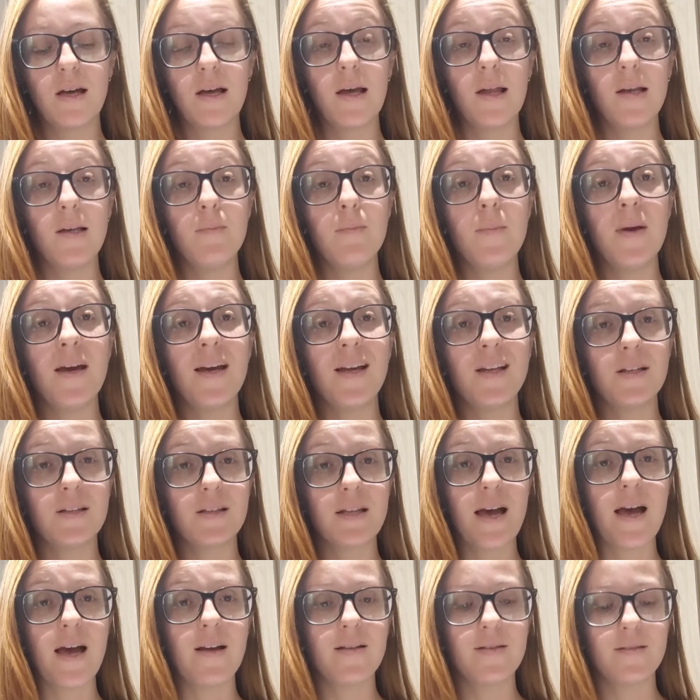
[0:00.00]
é
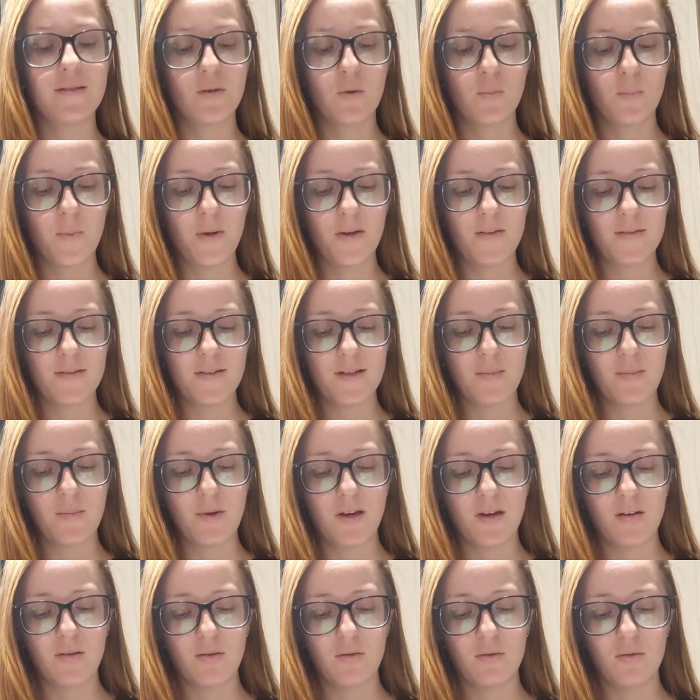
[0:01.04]
libertar seu
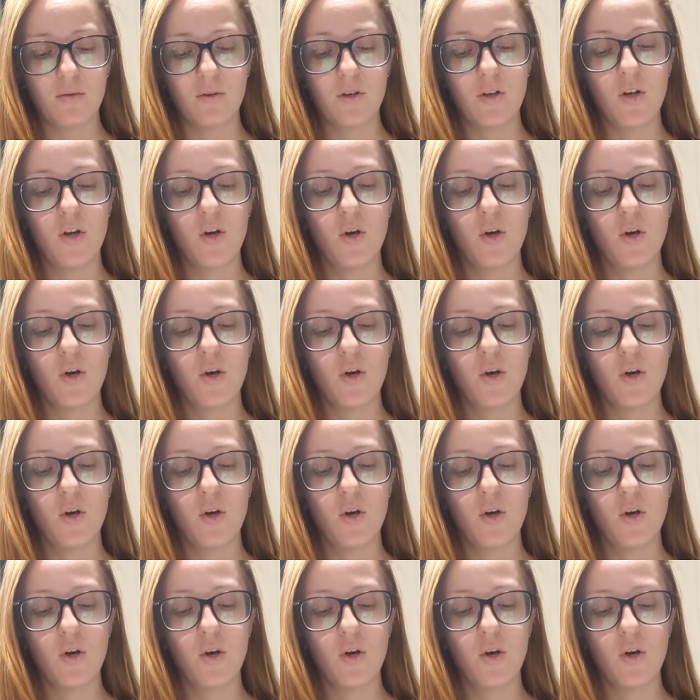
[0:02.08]
pensamento,